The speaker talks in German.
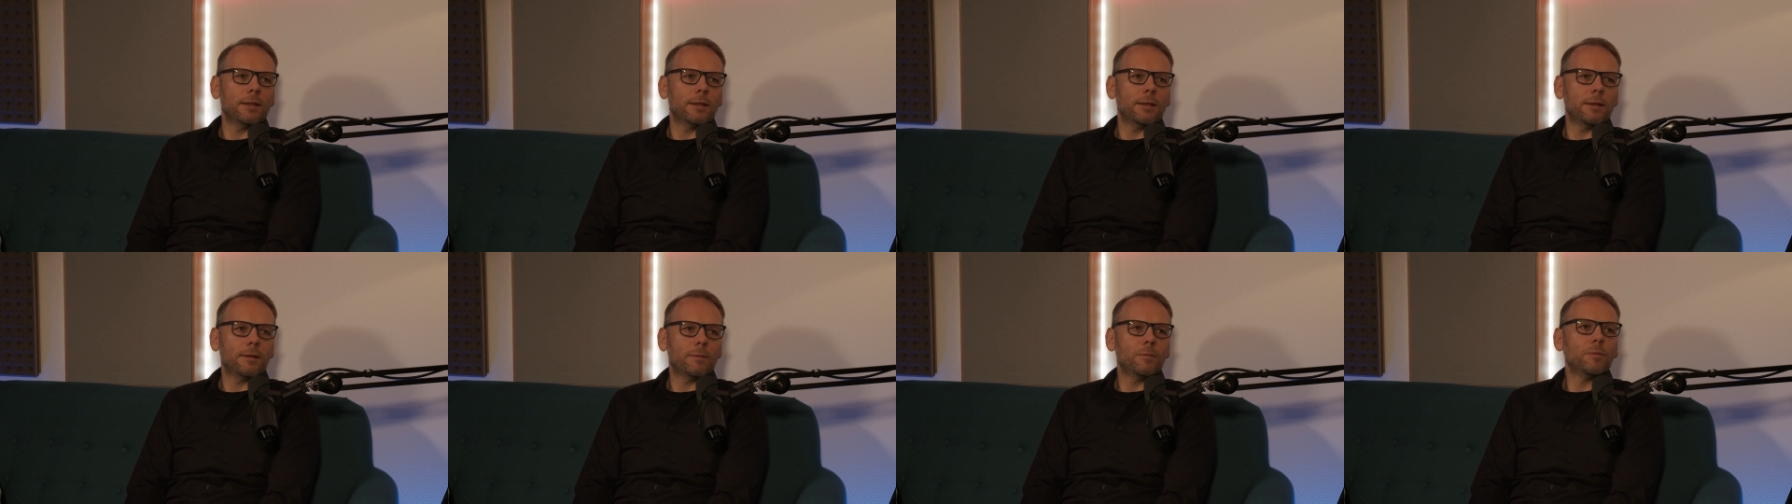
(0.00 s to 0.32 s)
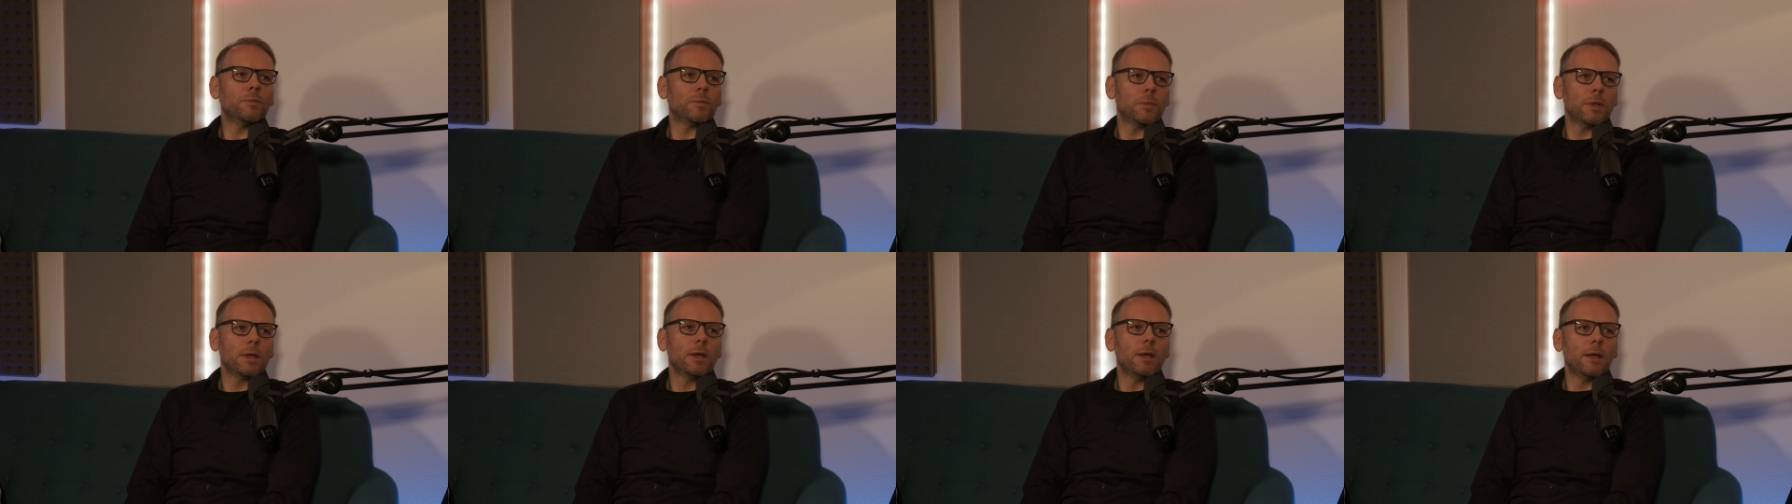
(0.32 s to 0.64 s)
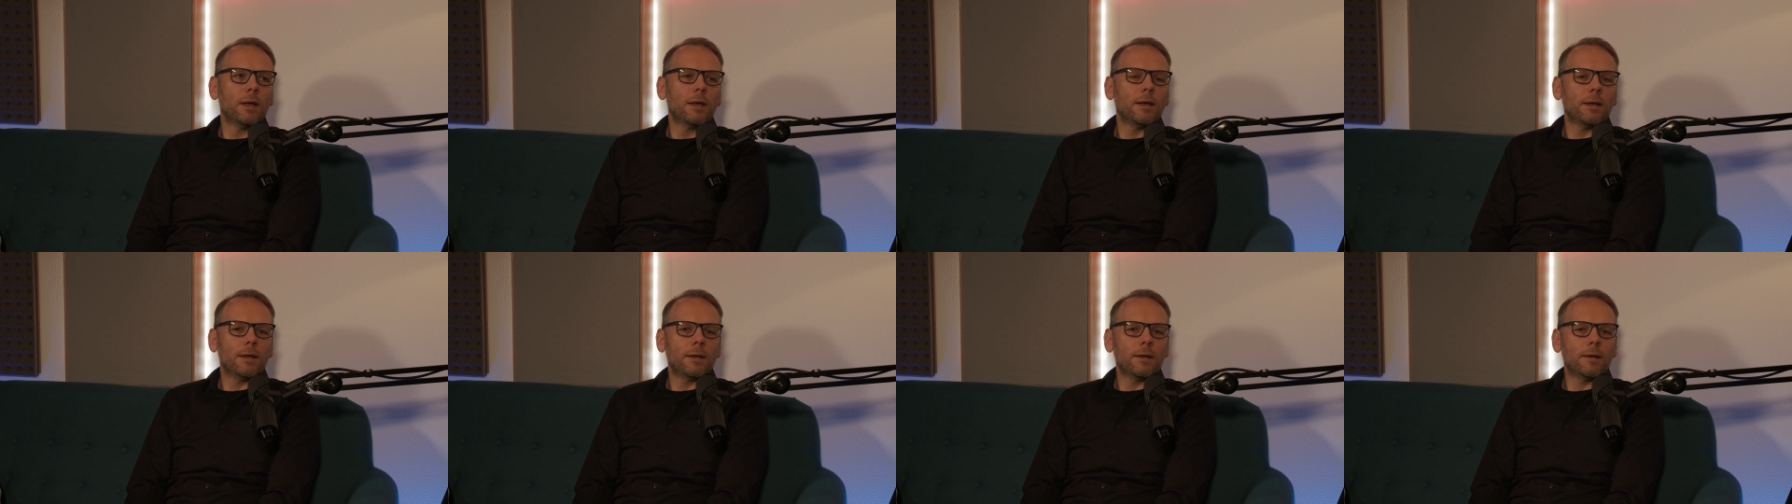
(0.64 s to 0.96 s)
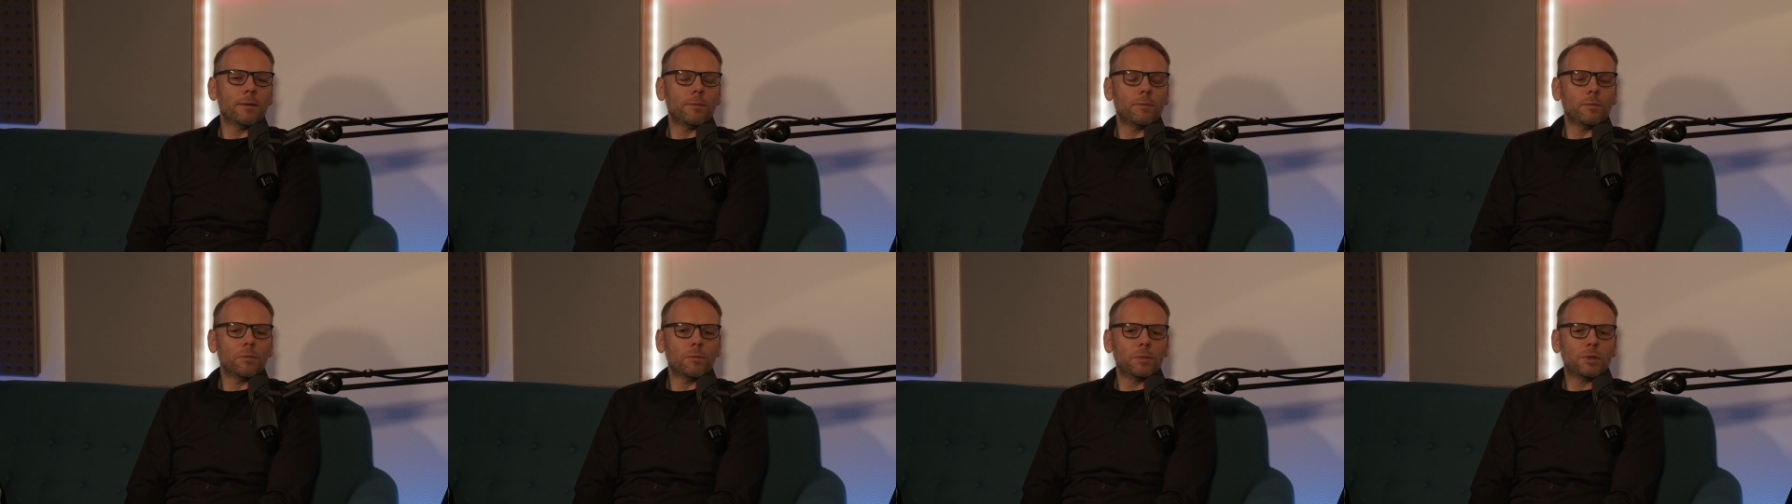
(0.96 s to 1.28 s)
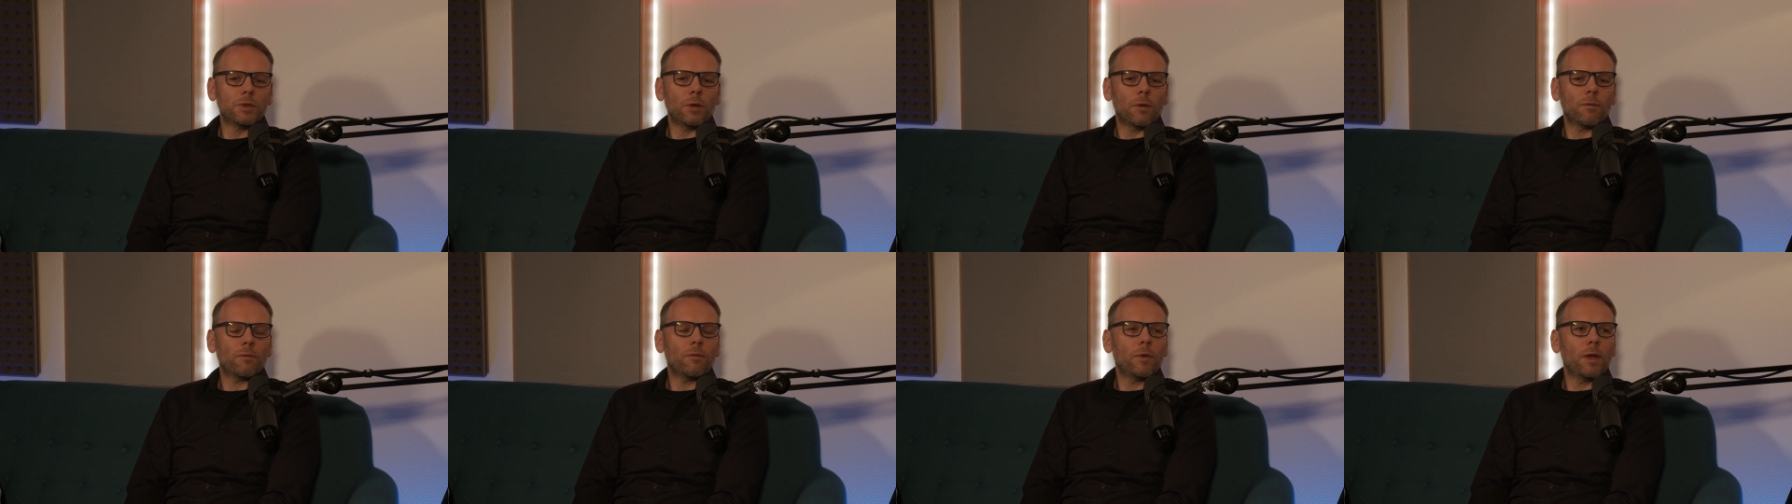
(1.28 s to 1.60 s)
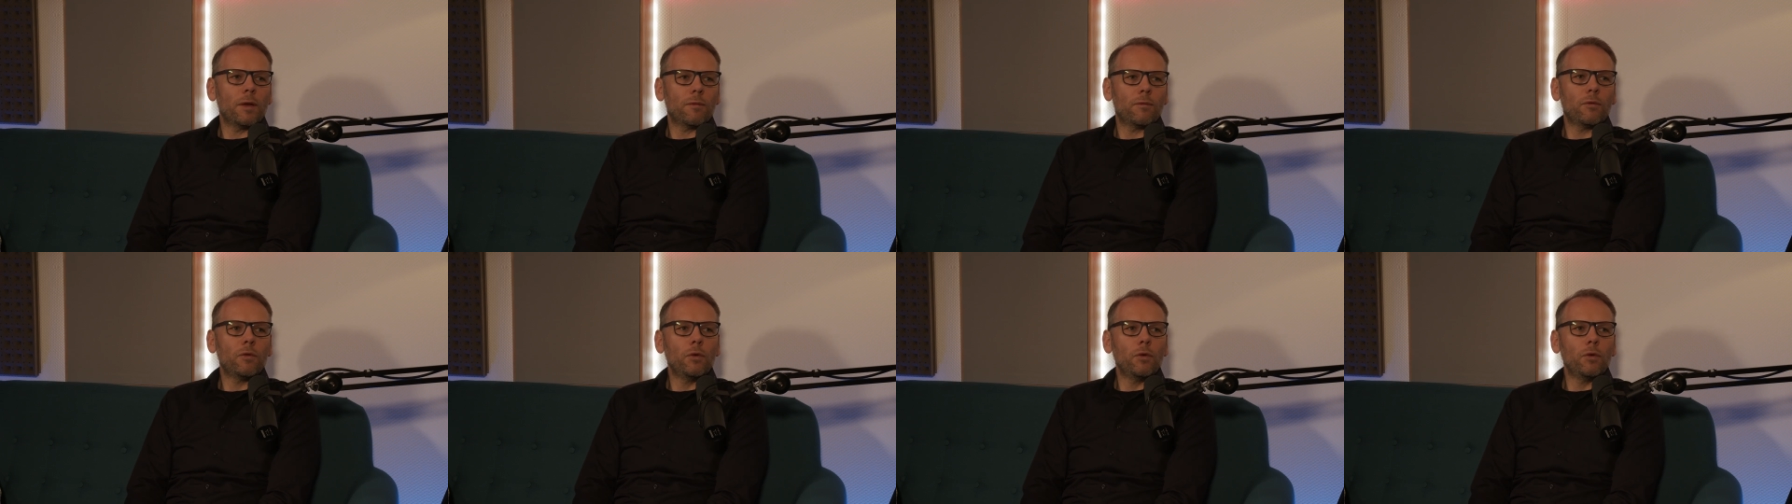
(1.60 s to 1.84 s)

ähm, ähm Software